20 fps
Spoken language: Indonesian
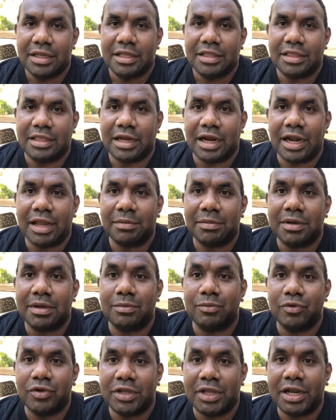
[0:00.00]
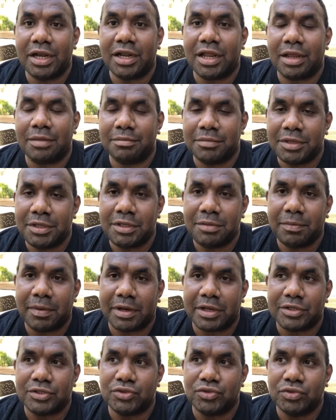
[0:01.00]
tidak lama kemudian kami
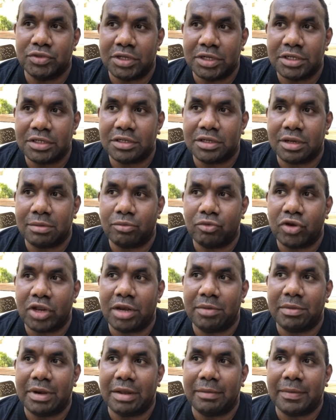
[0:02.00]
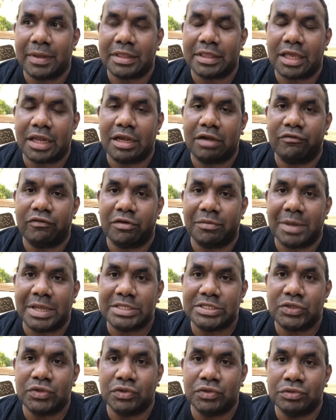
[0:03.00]
para student kemudian mendapatkan
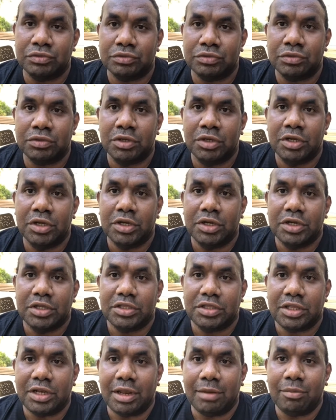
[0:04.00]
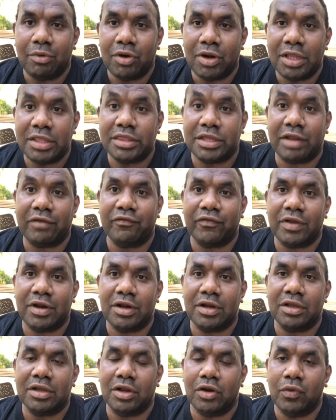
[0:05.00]
informasi untuk tidak boleh
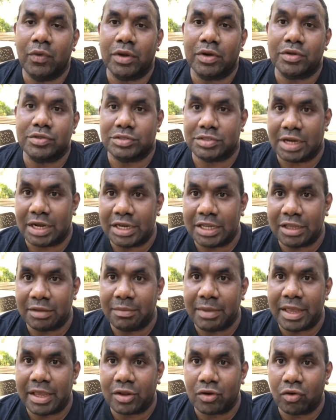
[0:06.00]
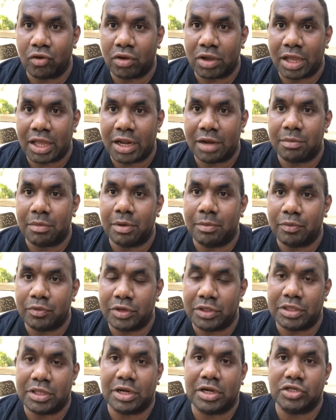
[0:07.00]
travel ke luar Australia baik lokal maupun
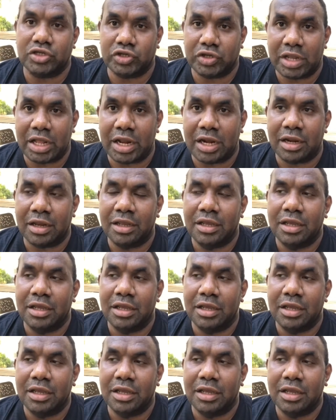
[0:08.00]
internasional